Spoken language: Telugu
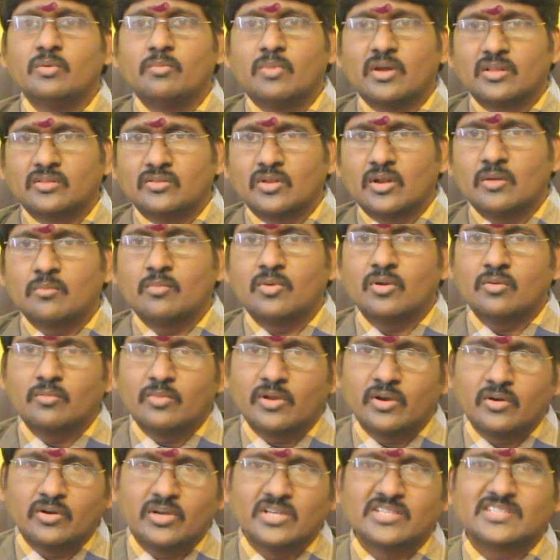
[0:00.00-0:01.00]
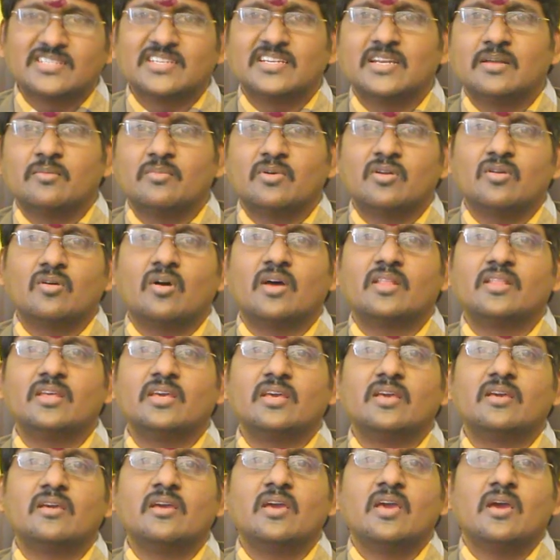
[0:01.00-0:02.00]
మీ బర్త్ నెంబరు మరియు డెస్టిన్ నెంబరు
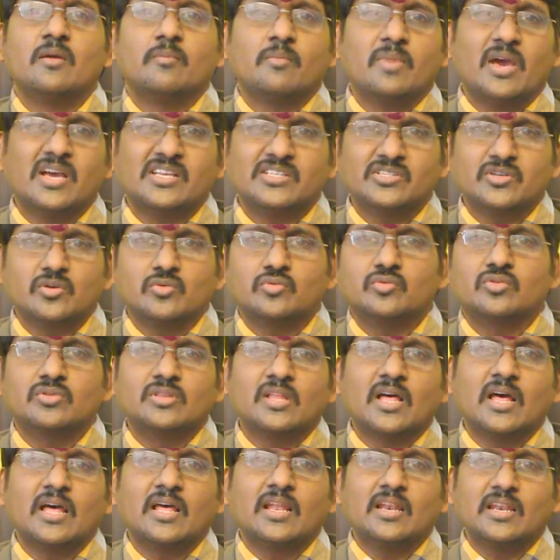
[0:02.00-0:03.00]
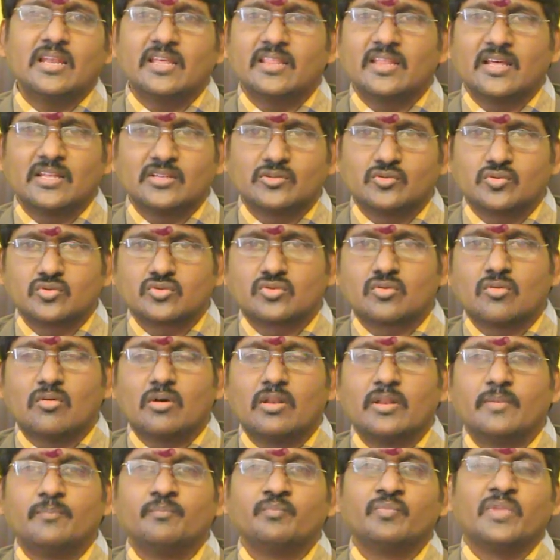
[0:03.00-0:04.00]
అది మ్యాచ్ అవుతుందా లేదా అది
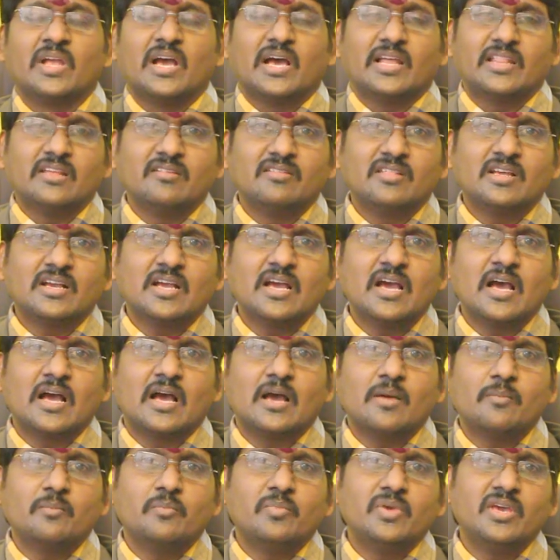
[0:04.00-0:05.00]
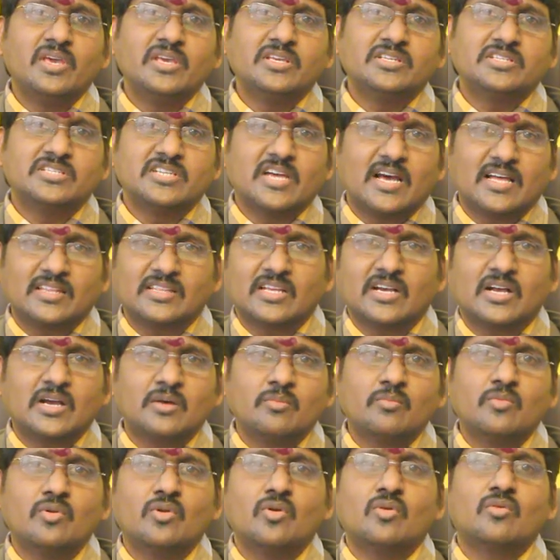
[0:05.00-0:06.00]
చూసుకోవాలి అదేవిధంగా మీ
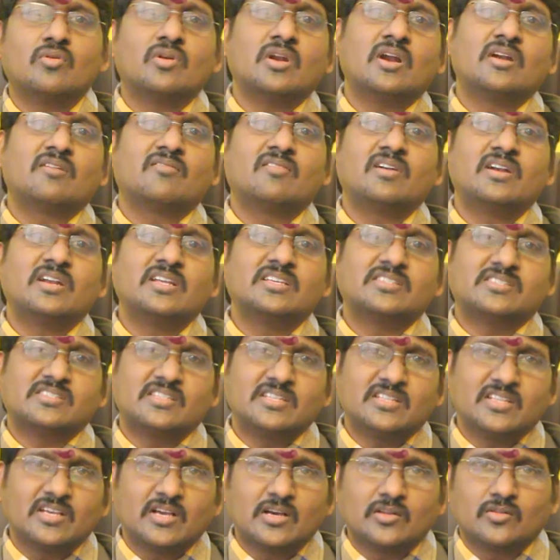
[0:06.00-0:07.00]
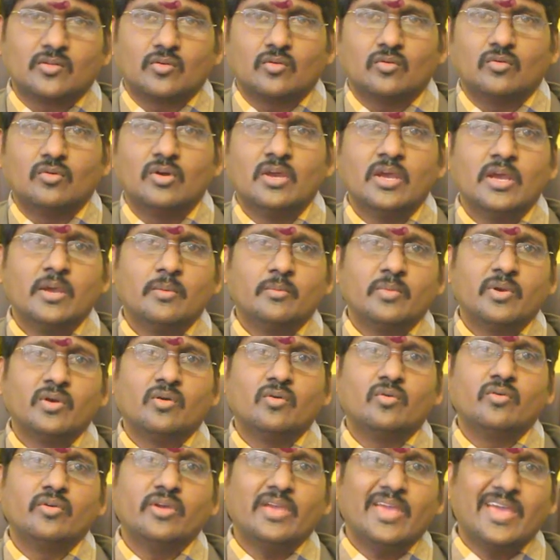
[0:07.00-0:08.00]
జాతకంలో ఉన్నటువంటి స్థితిగతులు
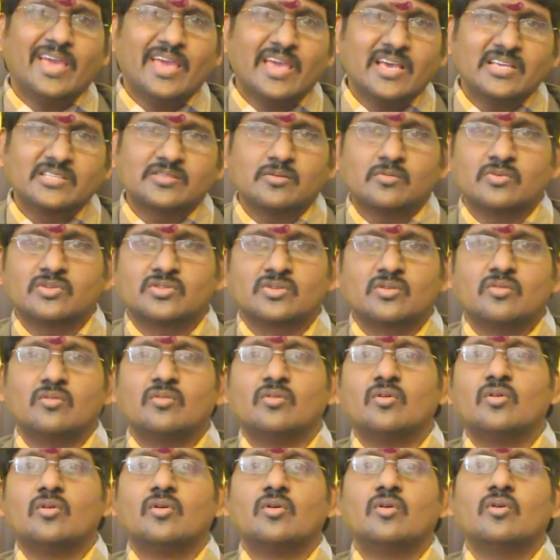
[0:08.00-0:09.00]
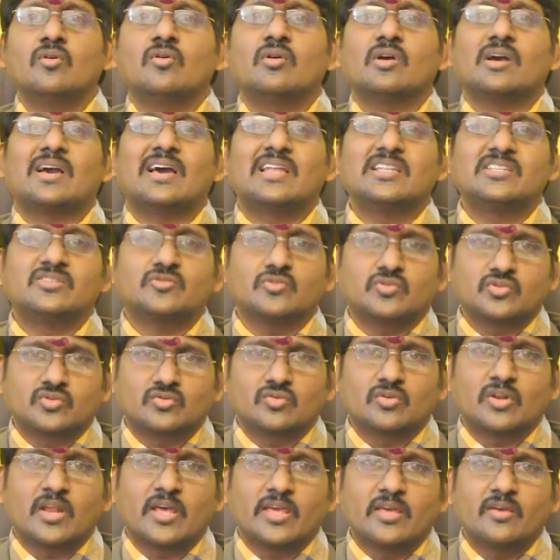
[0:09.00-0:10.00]
మీకు ఏ సంవత్సరంలో కలిసి
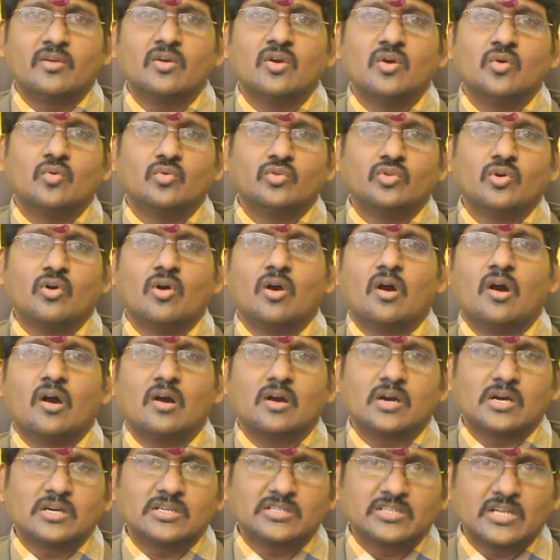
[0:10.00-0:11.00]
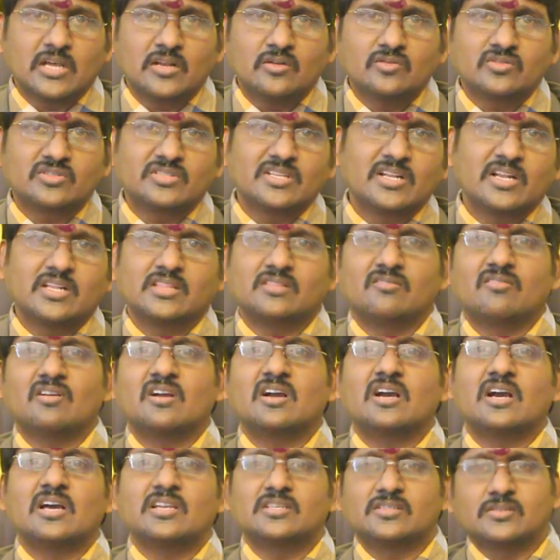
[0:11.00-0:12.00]
వస్తున్నాయి ఉద్యోగ అవకాశాలు
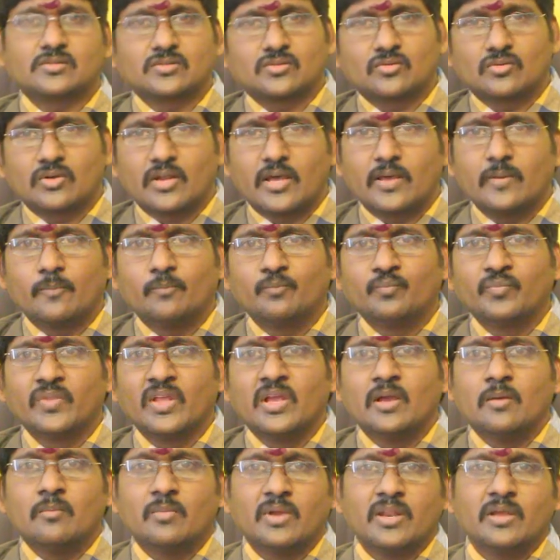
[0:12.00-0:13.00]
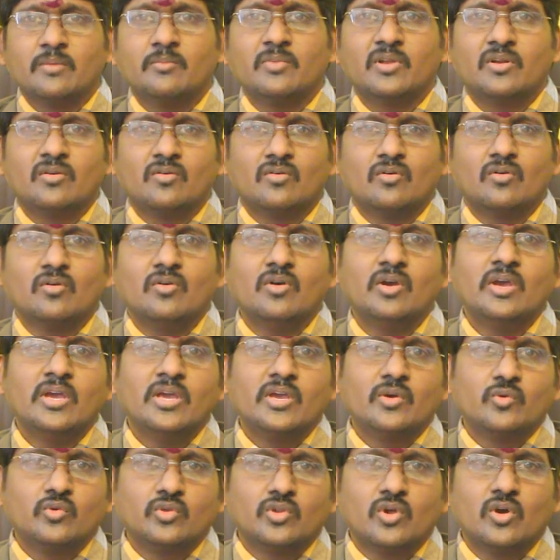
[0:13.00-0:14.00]
స్థిరత్వంగా కలిసి వస్తున్నాయి మరి మీరు
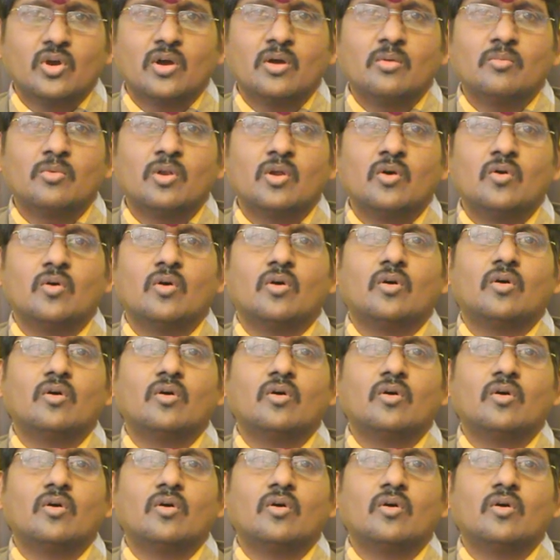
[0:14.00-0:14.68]
ఉద్యోగంలో